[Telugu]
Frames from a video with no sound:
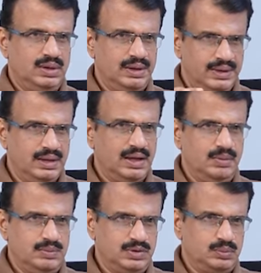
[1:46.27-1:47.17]
అనేది
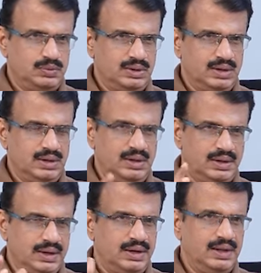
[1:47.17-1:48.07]
ఆమె చెప్తుంది
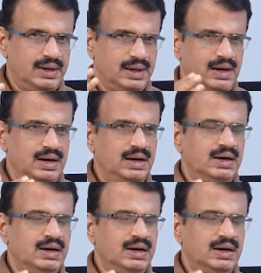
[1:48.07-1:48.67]
అంటే లీగల్